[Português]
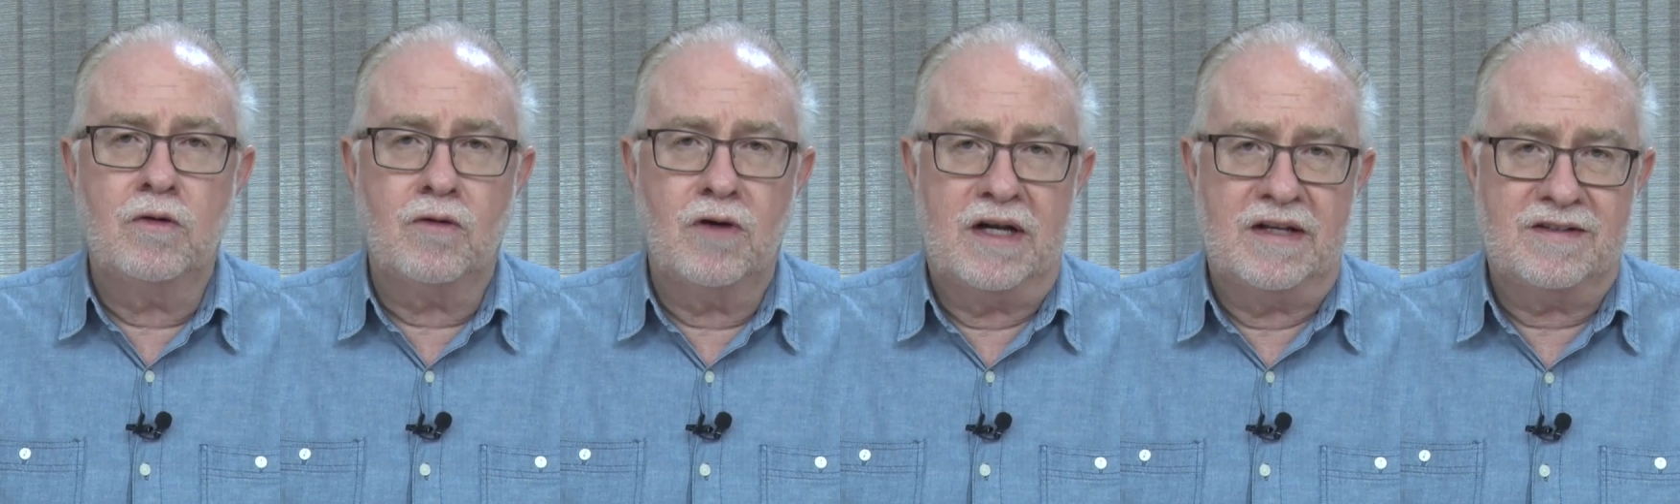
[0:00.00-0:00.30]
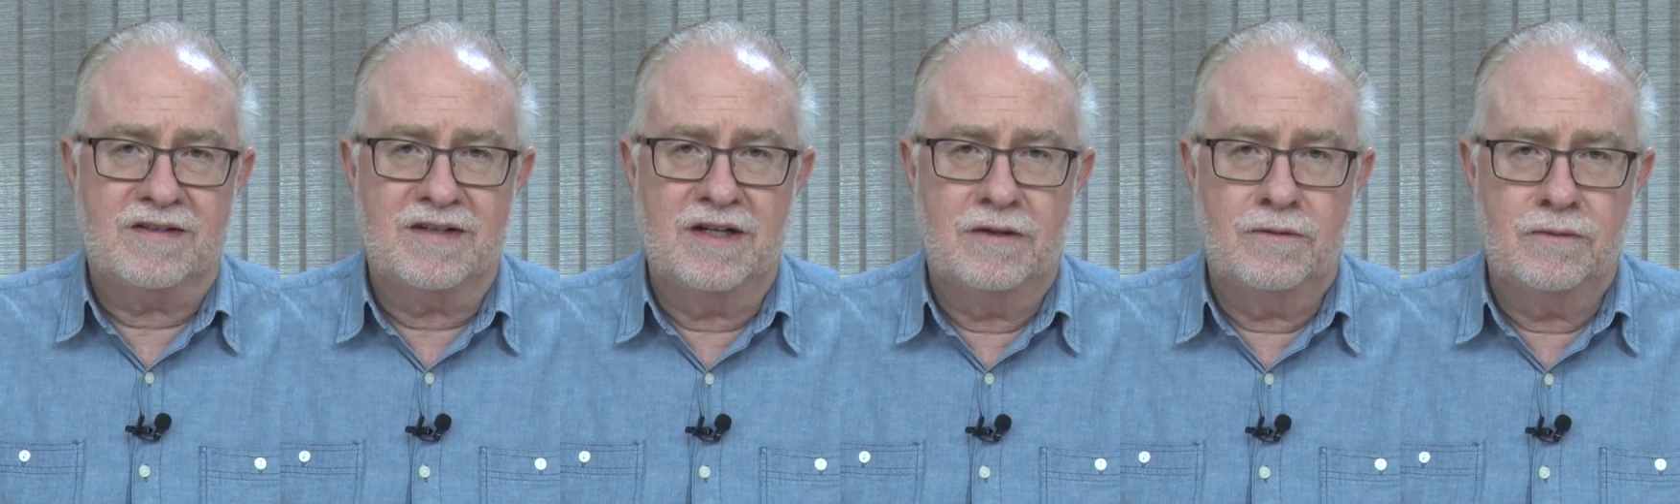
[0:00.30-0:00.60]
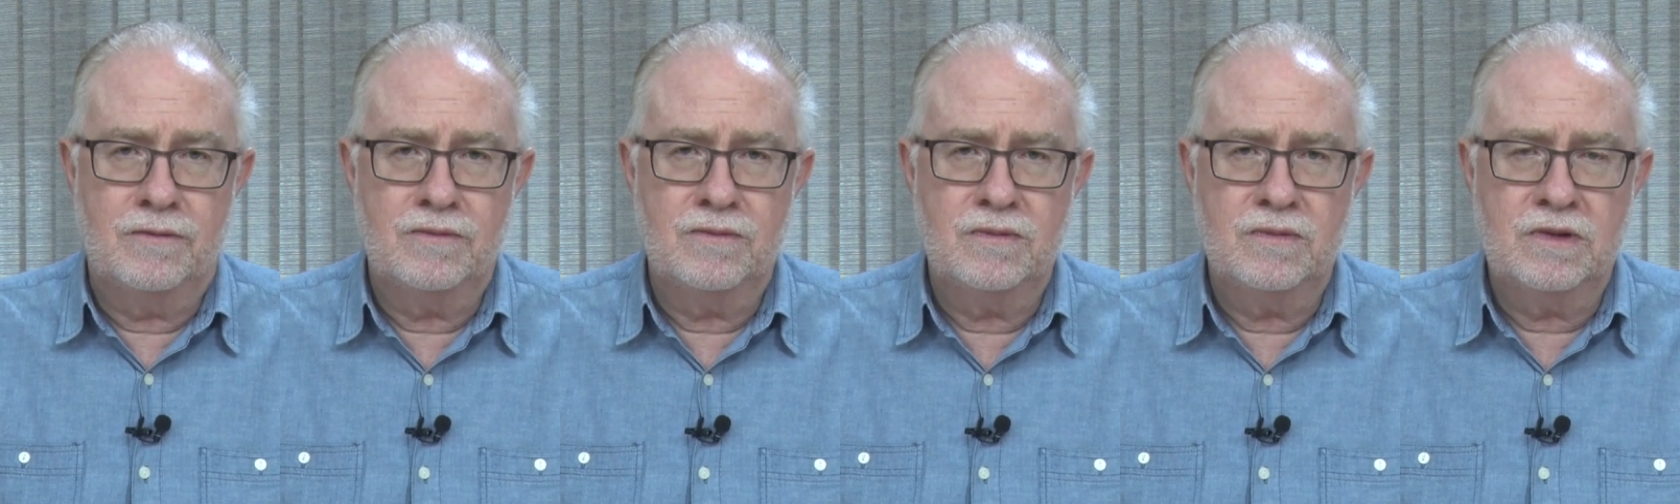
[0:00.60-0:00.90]

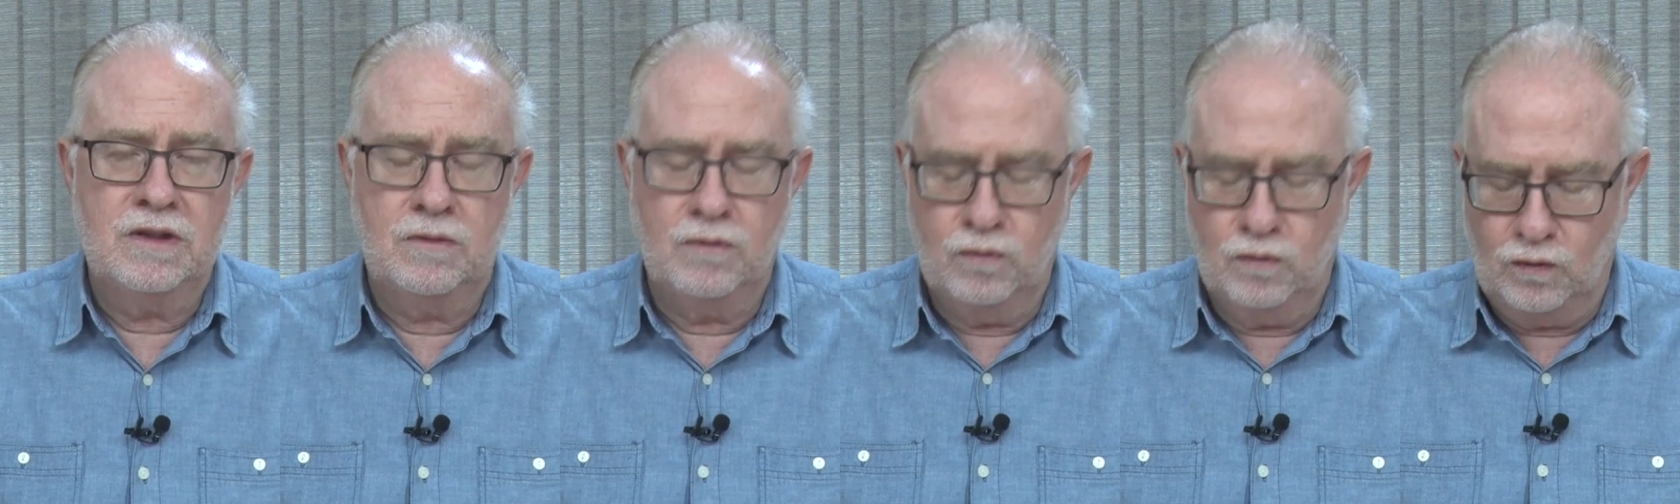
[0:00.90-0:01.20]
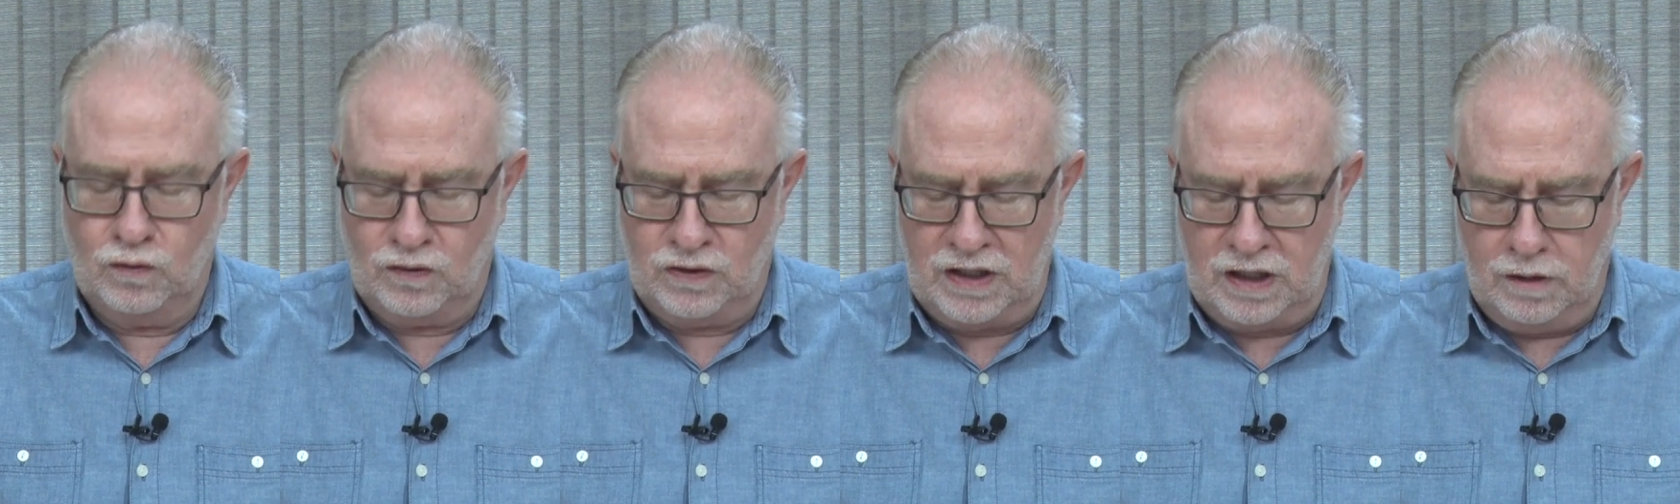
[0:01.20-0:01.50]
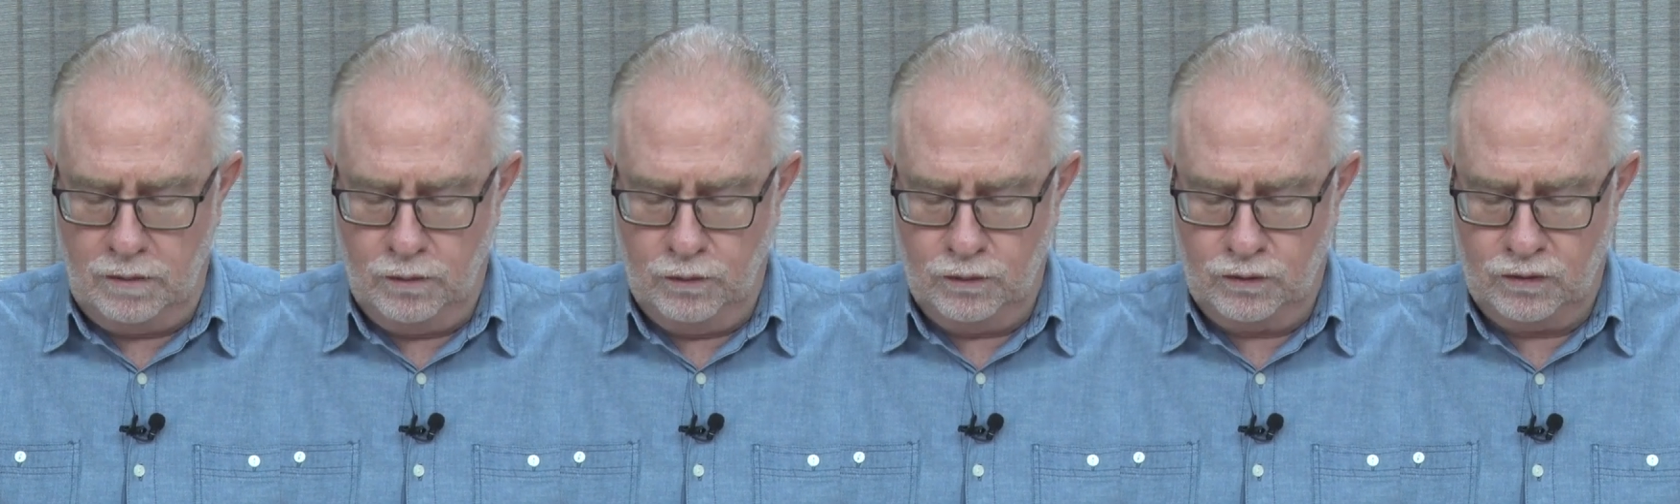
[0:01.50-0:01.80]
coração. Então, os
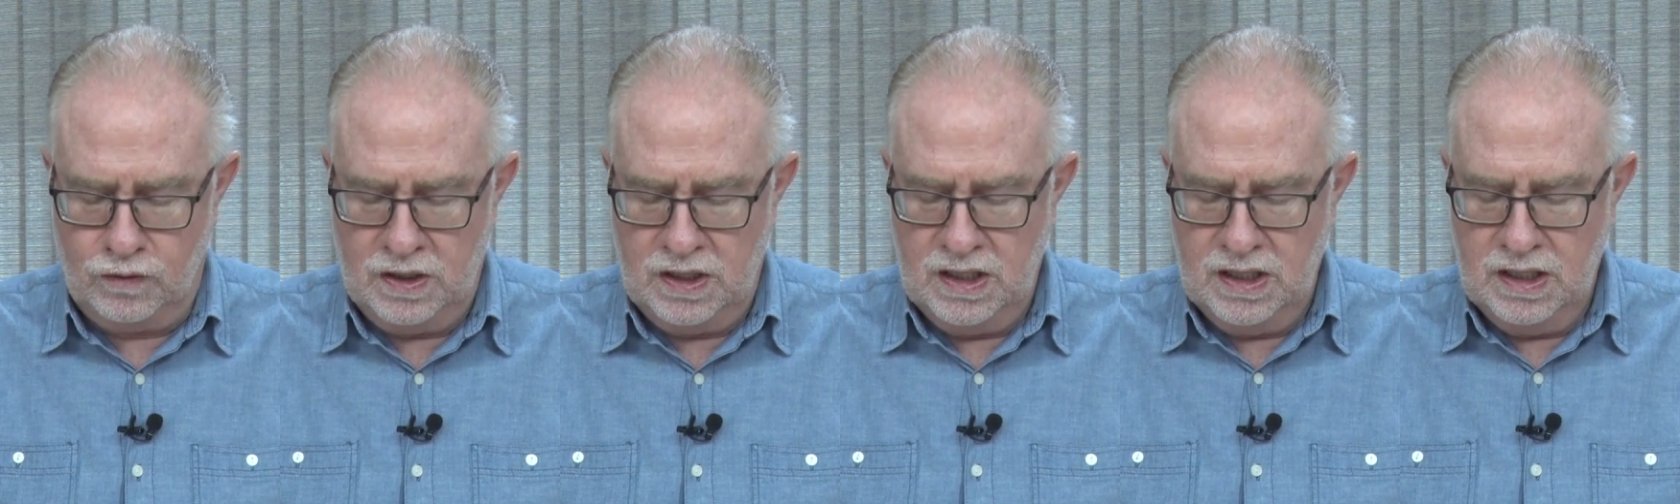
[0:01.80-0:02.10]
salmos,